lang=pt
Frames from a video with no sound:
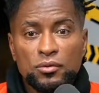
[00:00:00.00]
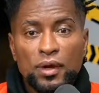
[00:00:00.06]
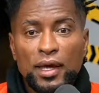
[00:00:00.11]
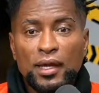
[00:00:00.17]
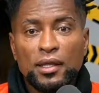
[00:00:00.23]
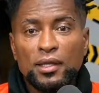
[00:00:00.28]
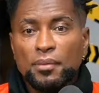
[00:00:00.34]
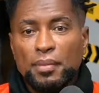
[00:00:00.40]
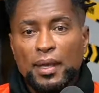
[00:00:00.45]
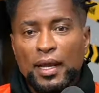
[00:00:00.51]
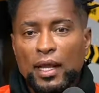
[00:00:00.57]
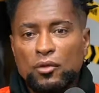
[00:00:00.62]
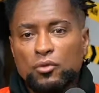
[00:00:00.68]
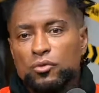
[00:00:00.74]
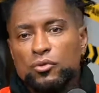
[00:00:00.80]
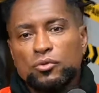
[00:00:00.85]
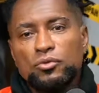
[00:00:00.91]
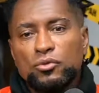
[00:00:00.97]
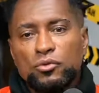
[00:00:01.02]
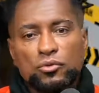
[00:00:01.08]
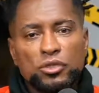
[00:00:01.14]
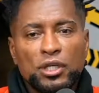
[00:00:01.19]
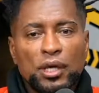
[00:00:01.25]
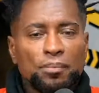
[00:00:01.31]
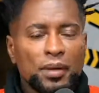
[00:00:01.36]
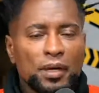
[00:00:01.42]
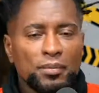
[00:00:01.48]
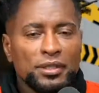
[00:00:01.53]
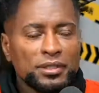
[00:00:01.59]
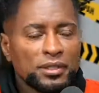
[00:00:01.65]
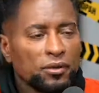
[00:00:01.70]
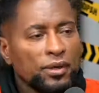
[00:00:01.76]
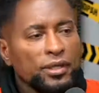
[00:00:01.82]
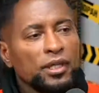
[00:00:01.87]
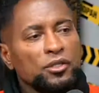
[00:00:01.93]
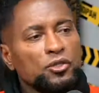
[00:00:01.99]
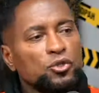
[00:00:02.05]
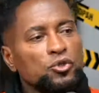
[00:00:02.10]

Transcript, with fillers: não era liberado, não, não tinha permissão ainda